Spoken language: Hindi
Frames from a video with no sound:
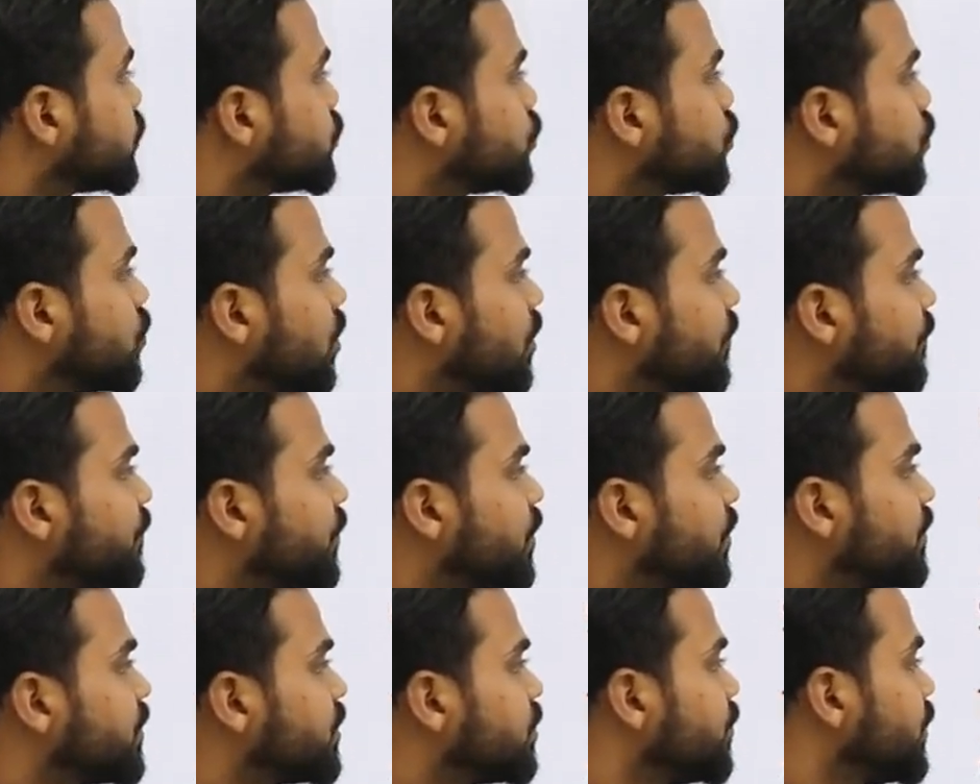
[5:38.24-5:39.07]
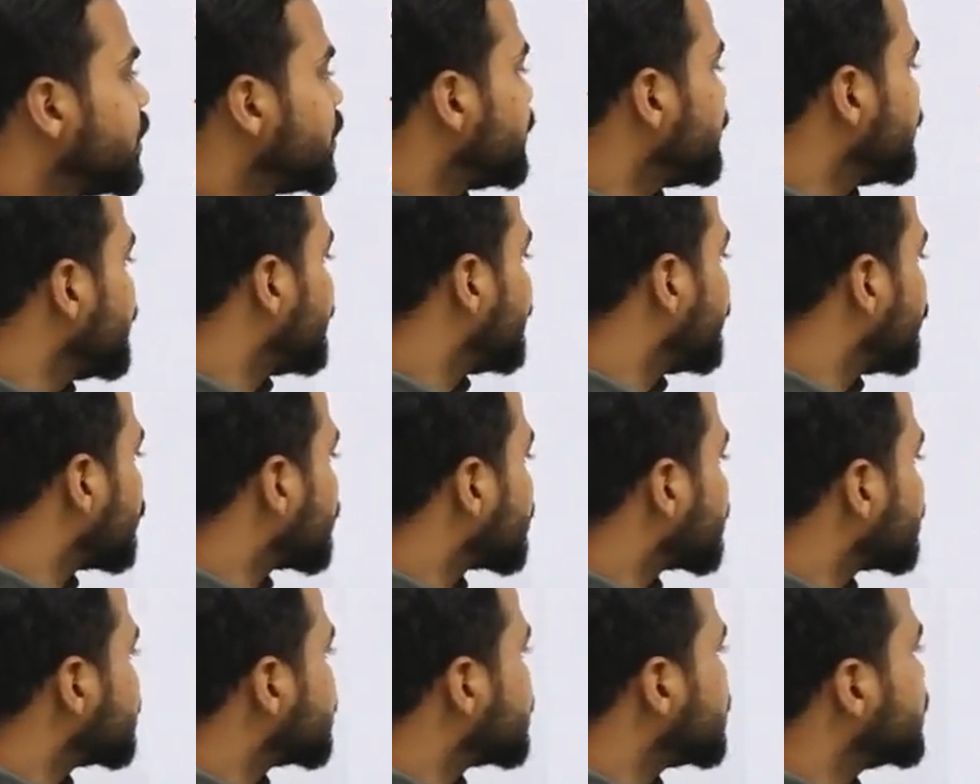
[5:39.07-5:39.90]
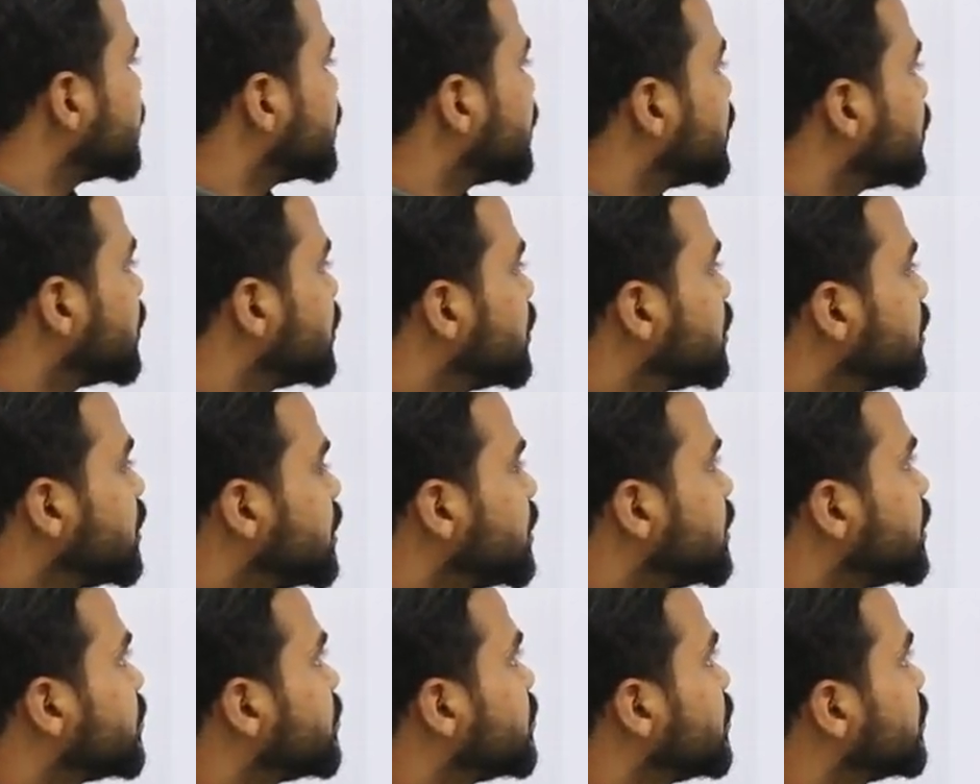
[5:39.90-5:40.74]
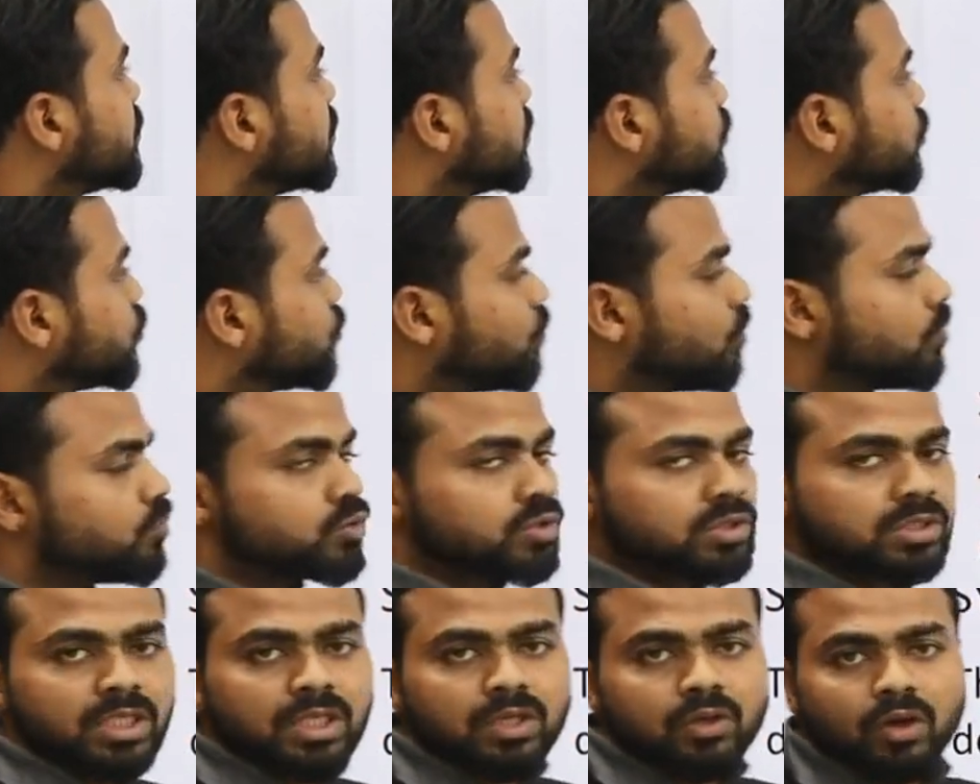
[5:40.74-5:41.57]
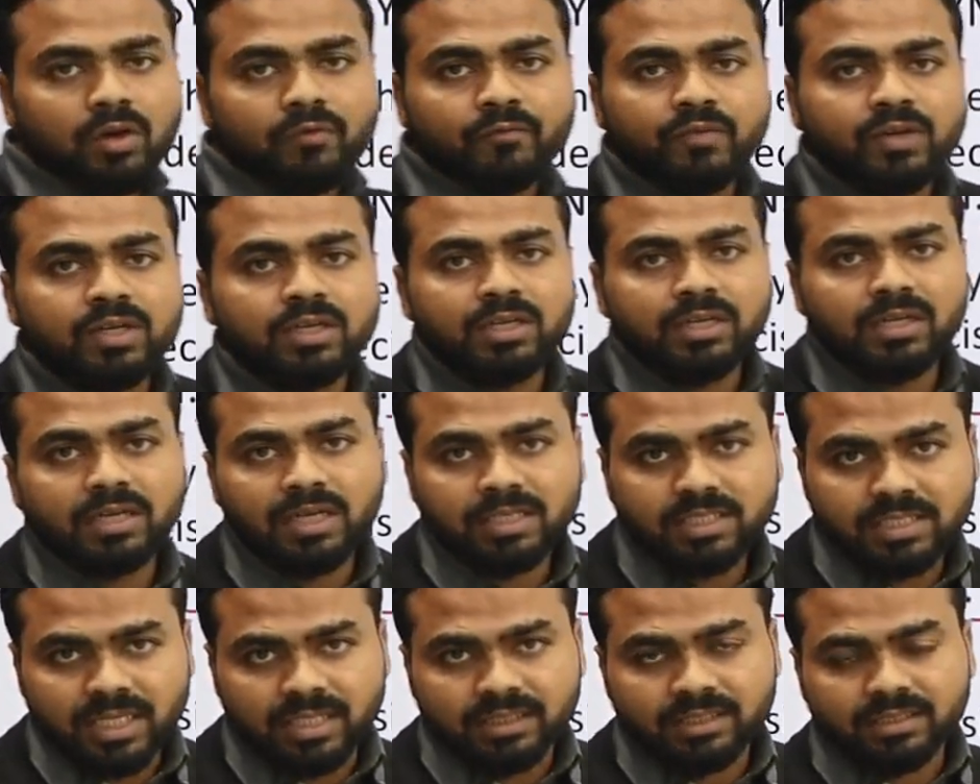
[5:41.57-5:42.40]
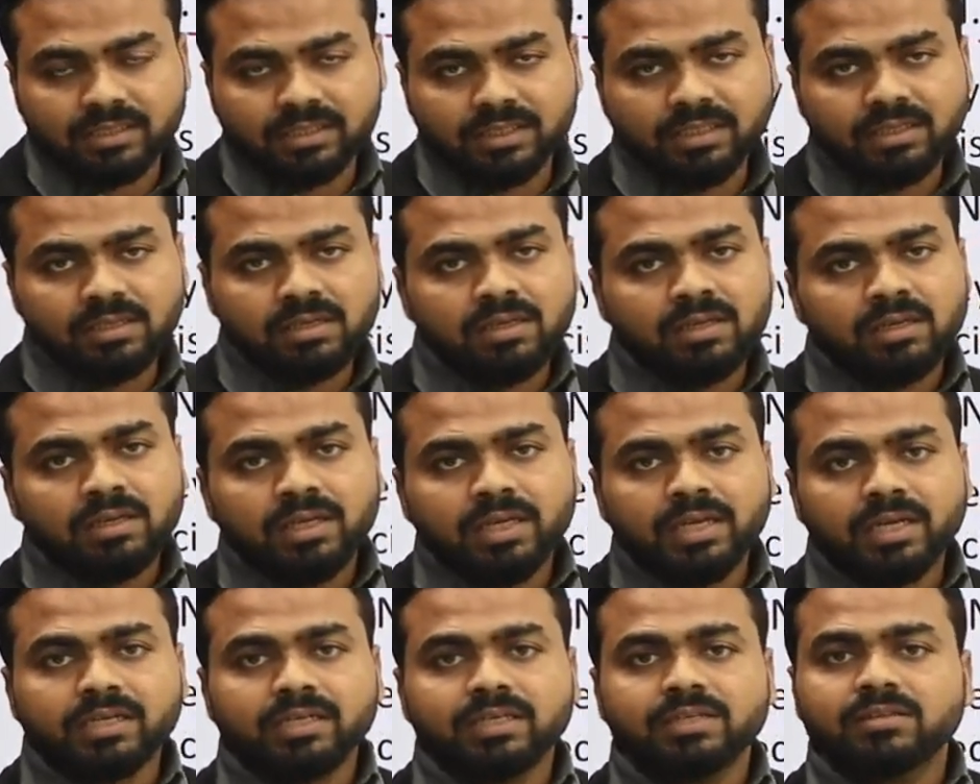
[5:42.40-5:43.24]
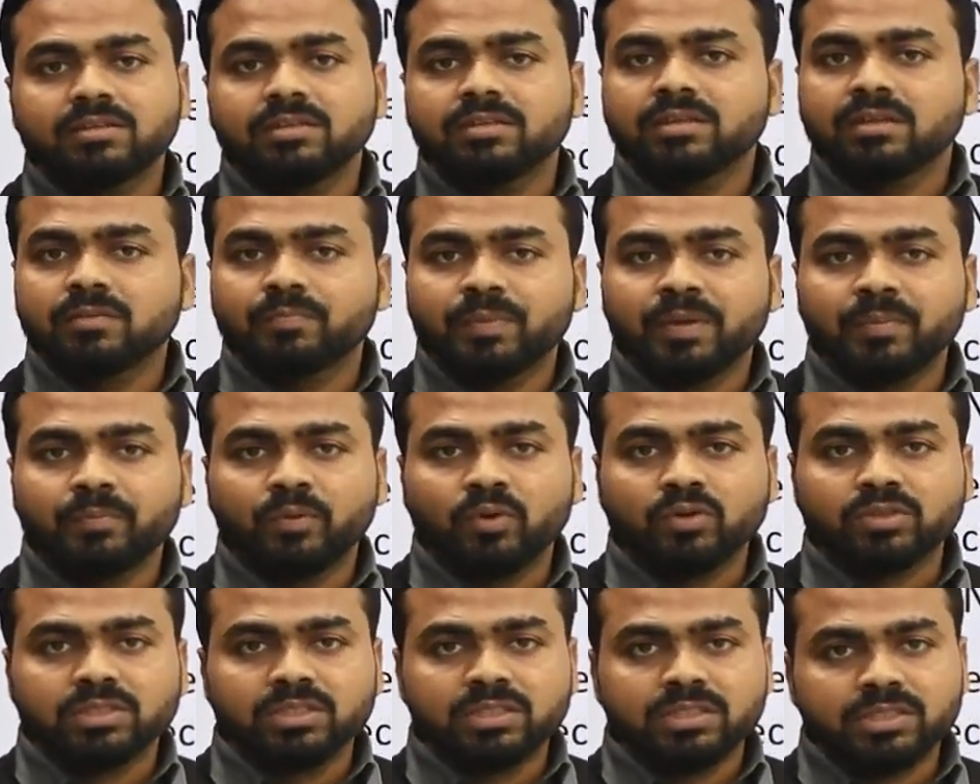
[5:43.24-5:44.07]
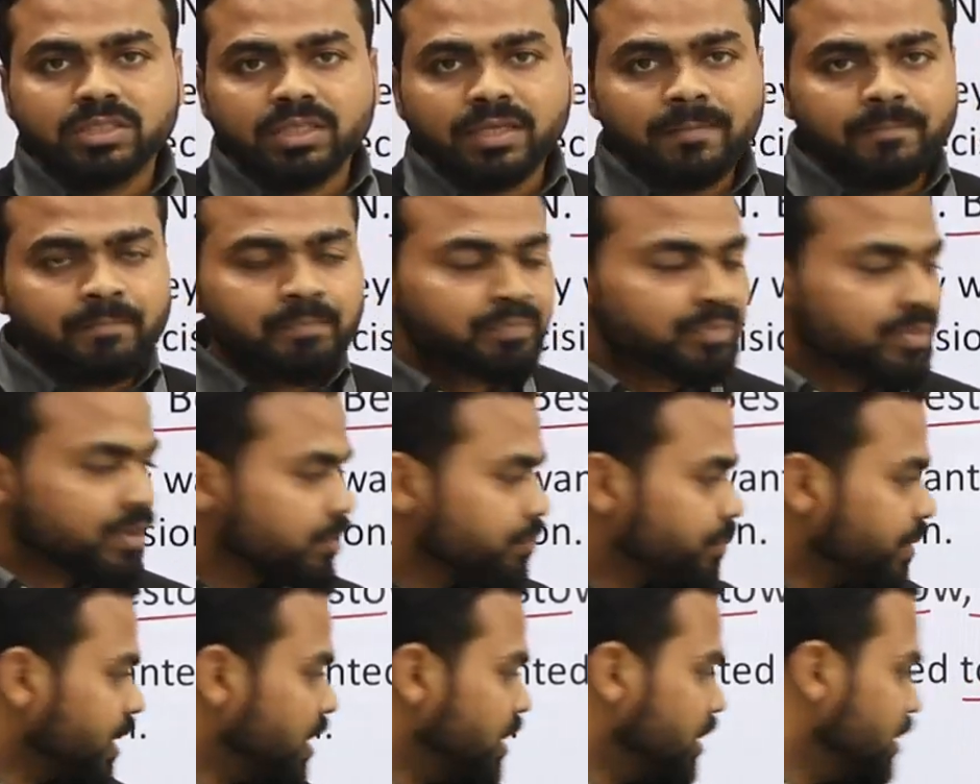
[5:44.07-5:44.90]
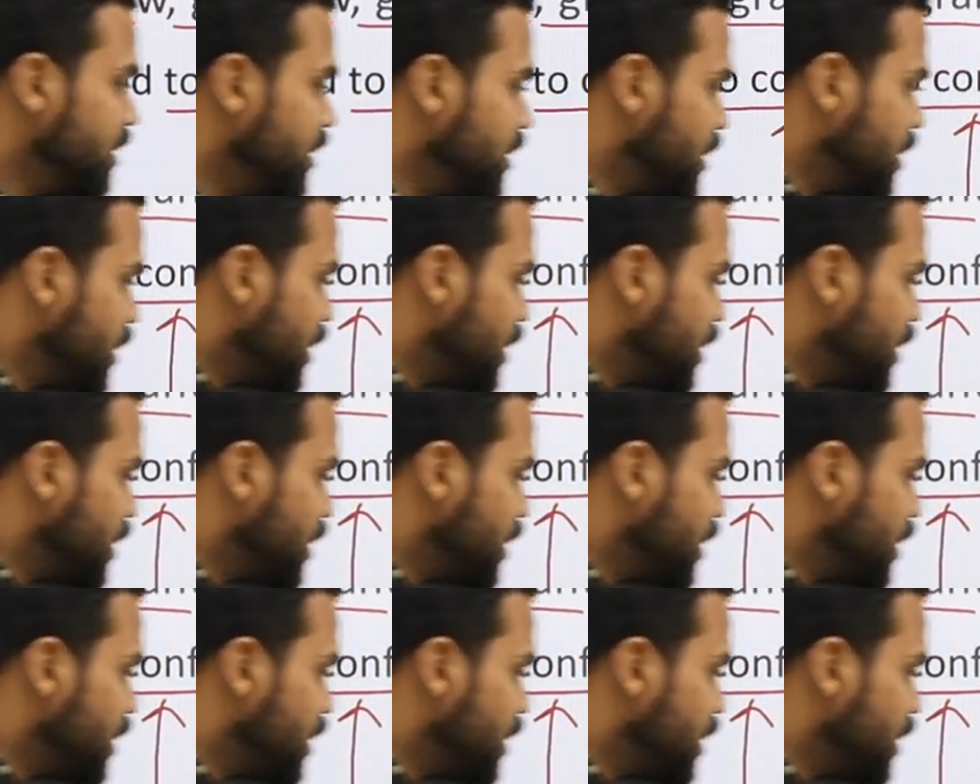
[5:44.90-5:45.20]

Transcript: टू कॉन्फर विथ मी बिफोर रीचिंग अ डिसीजन तो वो मुझसे कॉन्फर करना चाहते थे एक डिसीजन पे पहुंचने से पहले